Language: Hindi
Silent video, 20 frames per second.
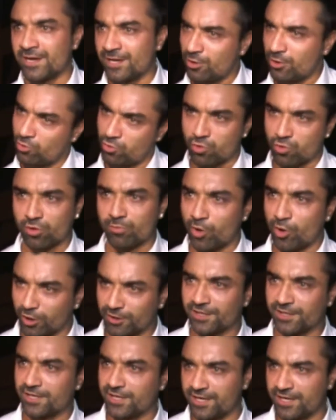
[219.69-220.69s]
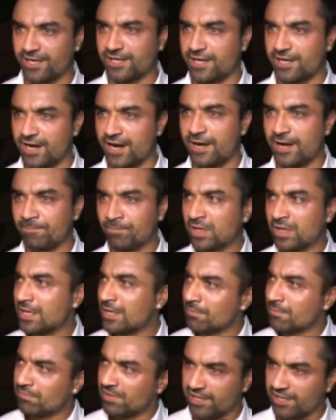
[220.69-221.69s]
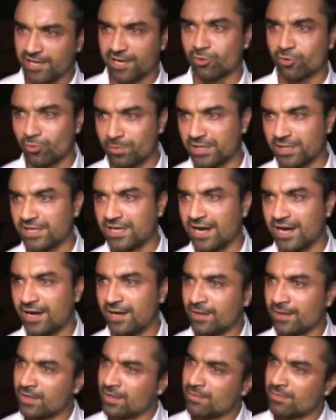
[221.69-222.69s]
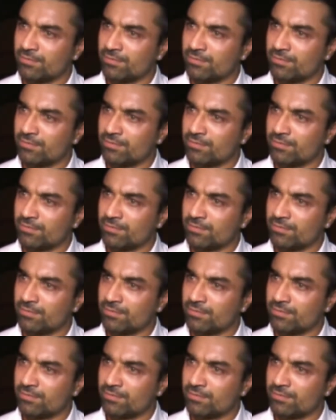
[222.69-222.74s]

मैंने लोगों को बहुत इंटरटेन किया है मीडिया को भी किया है